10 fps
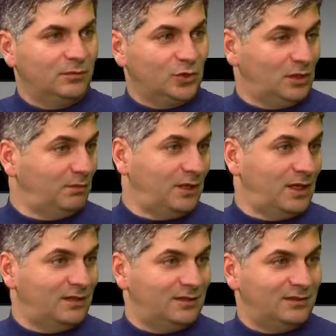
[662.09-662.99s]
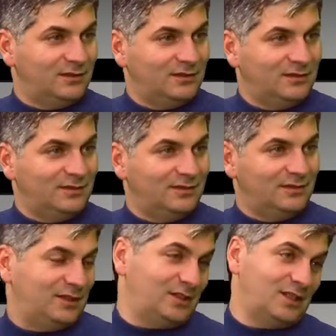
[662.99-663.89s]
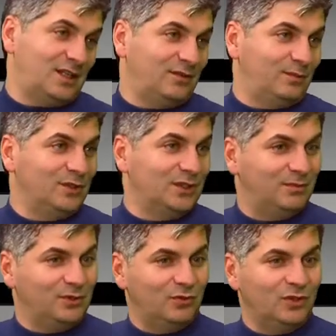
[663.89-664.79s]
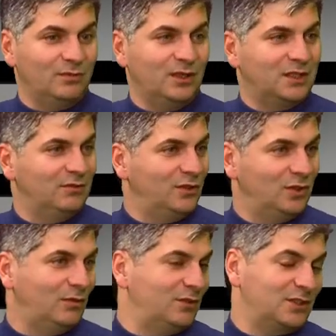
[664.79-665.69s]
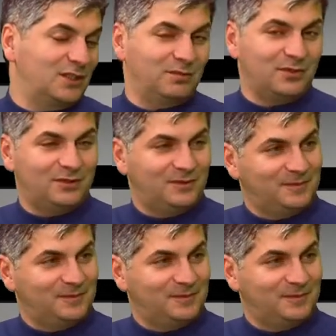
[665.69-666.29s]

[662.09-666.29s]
может, оно появится. Не знаю. В принципе, сегодня мы активно идем в детский спорт.